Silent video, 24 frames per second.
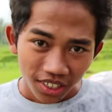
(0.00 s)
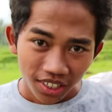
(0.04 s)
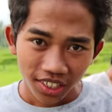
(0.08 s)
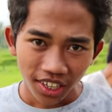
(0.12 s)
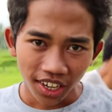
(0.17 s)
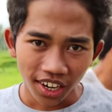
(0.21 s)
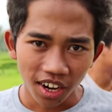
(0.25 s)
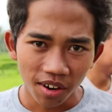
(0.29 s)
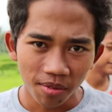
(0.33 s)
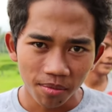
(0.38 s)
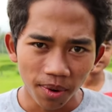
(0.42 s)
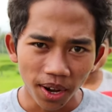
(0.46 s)

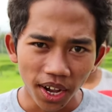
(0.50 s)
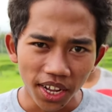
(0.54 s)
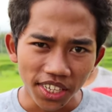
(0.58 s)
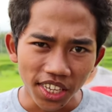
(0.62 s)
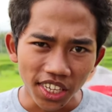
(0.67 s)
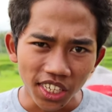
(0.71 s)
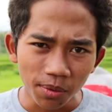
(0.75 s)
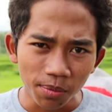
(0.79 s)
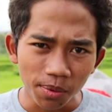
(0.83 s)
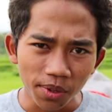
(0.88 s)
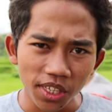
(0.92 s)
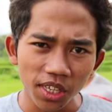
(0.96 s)
Cara
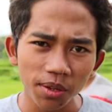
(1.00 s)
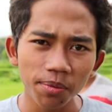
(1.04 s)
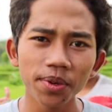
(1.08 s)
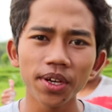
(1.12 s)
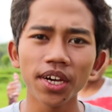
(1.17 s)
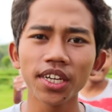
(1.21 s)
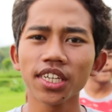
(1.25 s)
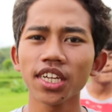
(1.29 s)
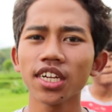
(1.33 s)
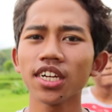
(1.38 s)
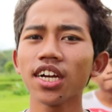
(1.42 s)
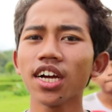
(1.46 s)
mainnya seperti
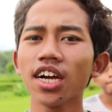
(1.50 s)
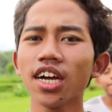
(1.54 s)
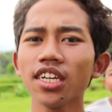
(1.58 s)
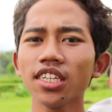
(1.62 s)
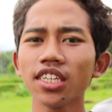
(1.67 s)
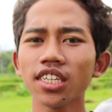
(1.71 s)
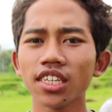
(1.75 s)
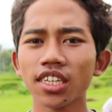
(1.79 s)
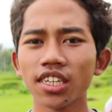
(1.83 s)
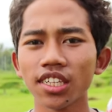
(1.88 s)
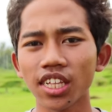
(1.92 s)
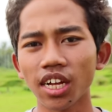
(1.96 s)
biasa
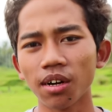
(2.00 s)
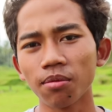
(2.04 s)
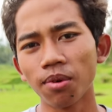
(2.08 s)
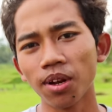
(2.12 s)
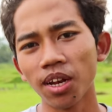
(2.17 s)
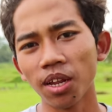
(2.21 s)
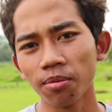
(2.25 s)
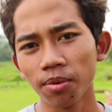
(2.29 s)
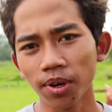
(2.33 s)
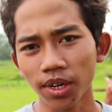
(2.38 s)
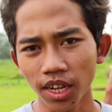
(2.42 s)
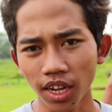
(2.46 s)
guys, kita
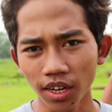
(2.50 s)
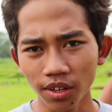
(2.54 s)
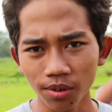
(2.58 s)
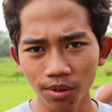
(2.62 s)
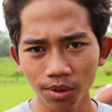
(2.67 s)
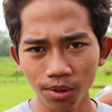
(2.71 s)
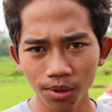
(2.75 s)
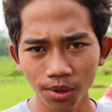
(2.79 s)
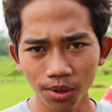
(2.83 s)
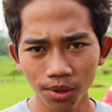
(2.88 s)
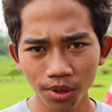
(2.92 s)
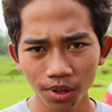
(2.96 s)
balik badan
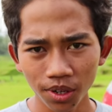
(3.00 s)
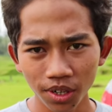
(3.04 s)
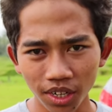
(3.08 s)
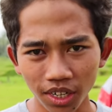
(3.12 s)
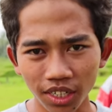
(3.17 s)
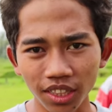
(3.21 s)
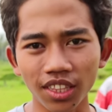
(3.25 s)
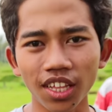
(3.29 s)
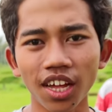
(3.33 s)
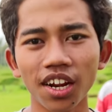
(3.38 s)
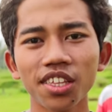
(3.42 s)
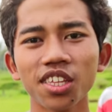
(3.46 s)
dulu,
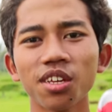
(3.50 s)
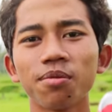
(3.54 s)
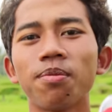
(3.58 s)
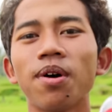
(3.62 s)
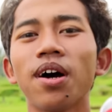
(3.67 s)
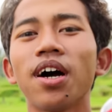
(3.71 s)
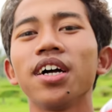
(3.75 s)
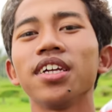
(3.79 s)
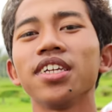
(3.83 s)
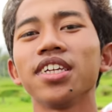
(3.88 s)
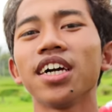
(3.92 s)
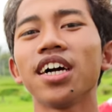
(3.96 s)
ntar
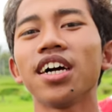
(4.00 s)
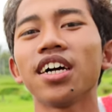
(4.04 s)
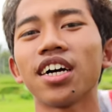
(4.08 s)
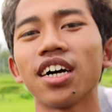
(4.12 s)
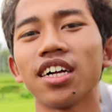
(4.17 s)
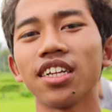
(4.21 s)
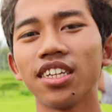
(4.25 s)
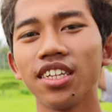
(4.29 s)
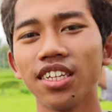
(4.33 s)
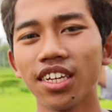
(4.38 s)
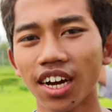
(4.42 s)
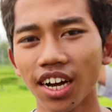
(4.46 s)
jebakannya
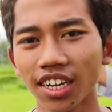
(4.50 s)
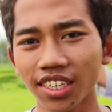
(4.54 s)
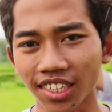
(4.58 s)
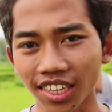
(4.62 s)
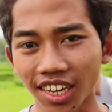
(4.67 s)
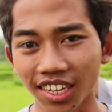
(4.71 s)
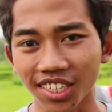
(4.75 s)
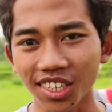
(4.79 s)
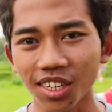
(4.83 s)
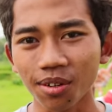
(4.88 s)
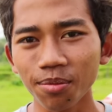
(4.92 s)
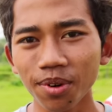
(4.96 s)
akan
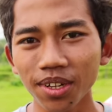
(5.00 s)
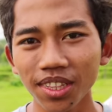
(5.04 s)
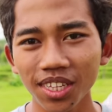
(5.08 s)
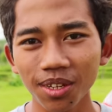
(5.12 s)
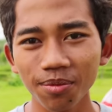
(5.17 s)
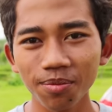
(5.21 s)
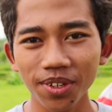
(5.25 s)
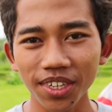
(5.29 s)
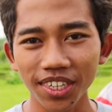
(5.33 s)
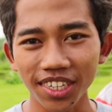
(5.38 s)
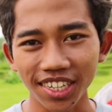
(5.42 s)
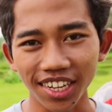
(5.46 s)
diacak sama
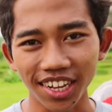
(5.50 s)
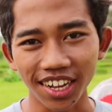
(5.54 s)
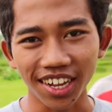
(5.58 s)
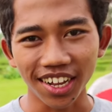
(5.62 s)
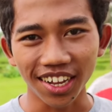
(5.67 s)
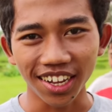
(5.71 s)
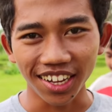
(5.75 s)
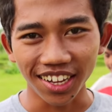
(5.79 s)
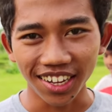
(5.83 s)
tim kita.